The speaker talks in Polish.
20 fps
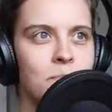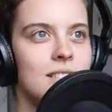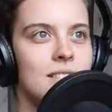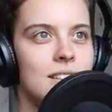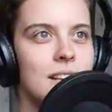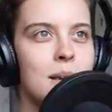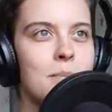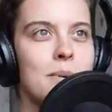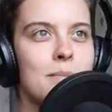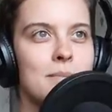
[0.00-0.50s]

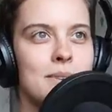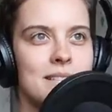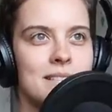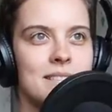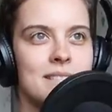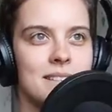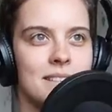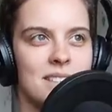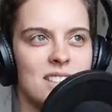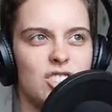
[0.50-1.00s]
nie ma
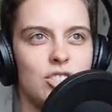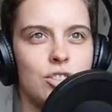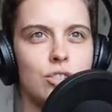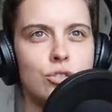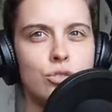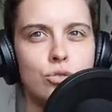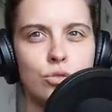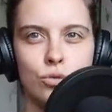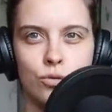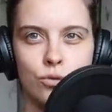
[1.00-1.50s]
miejsca na
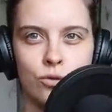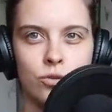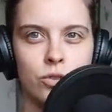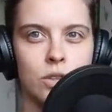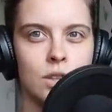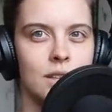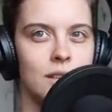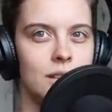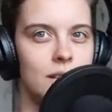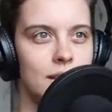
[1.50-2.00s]

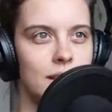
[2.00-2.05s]
sieciówki,